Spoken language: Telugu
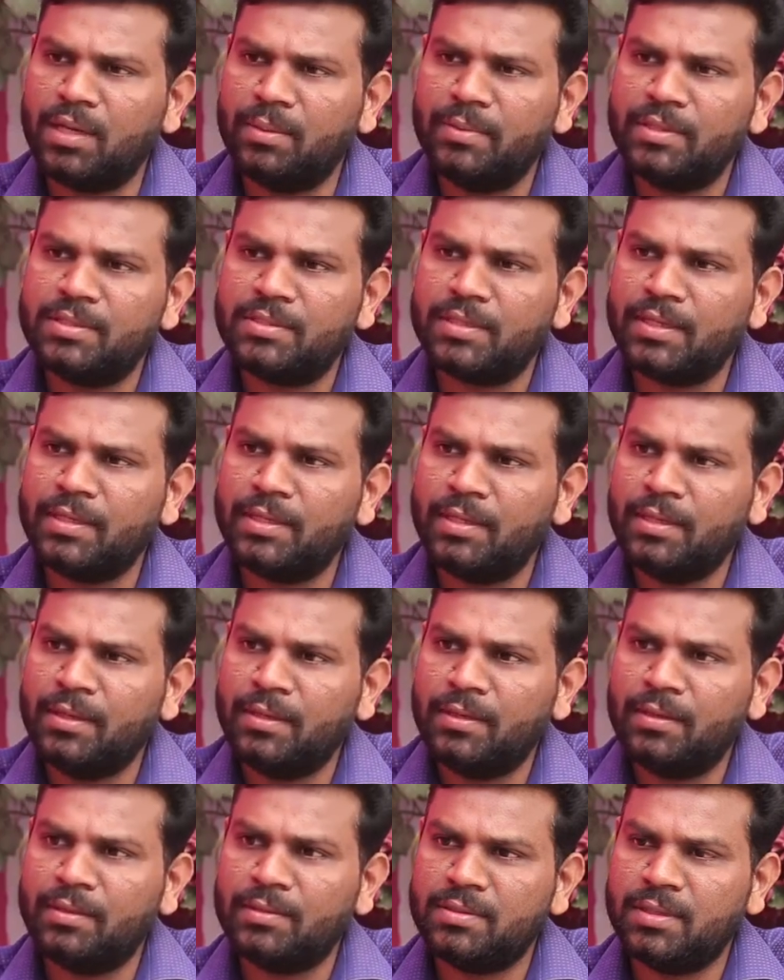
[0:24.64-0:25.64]
కూడా అమిత్ షాని
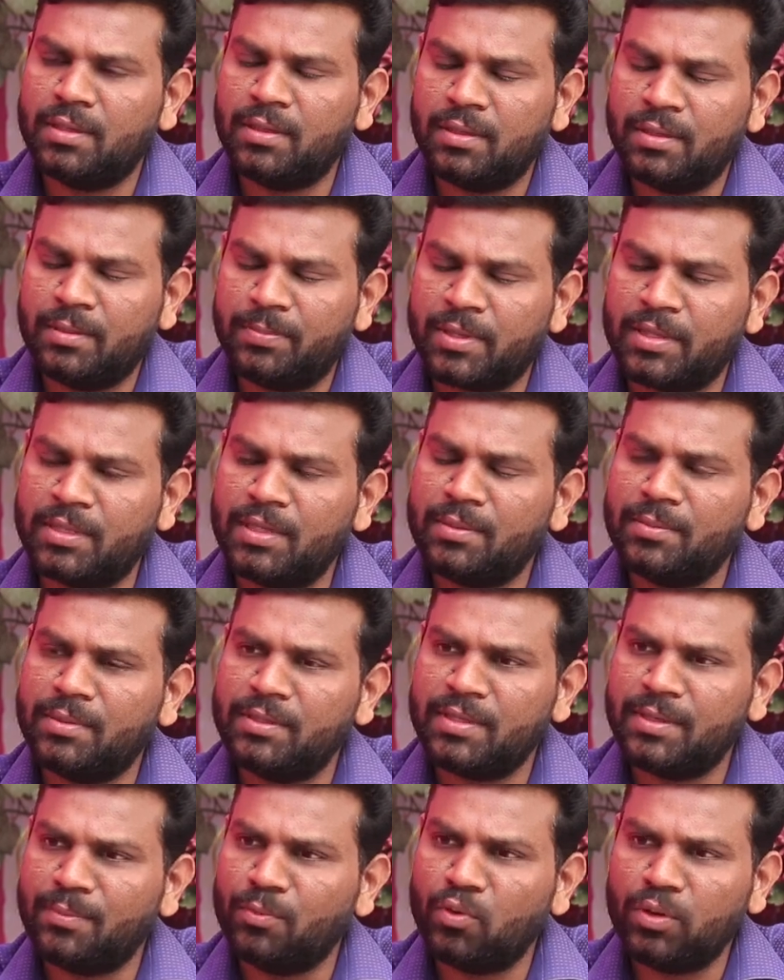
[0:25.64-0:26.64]

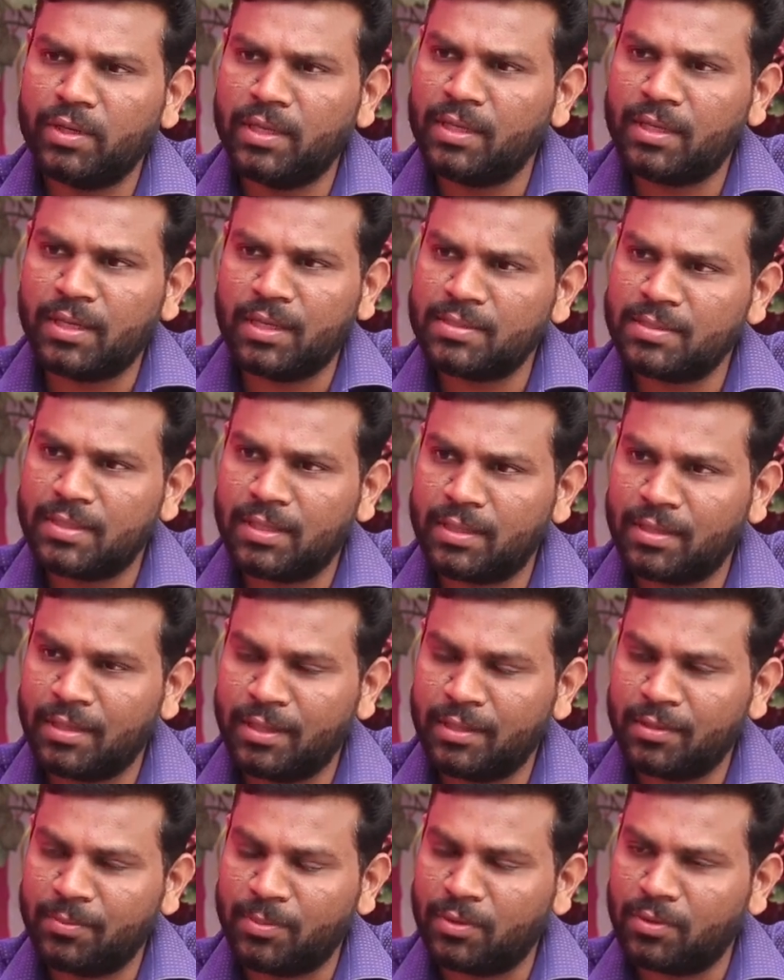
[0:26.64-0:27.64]
ప్రధానమంత్రి మోడీని కలిసినట్టు
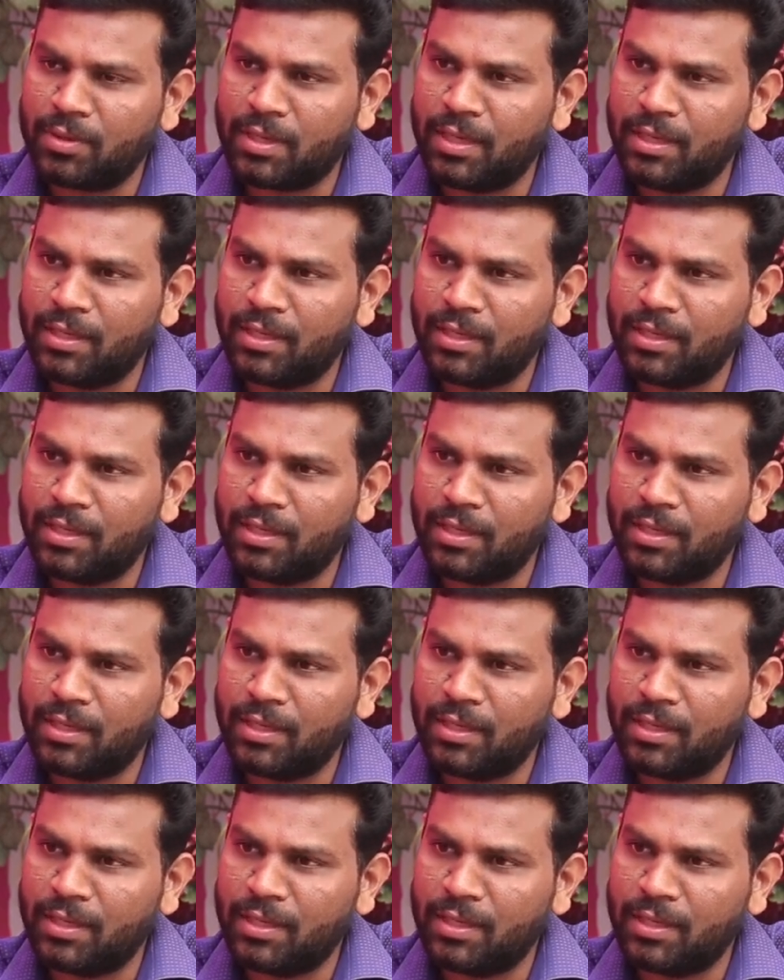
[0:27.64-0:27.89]
లేరు పవన్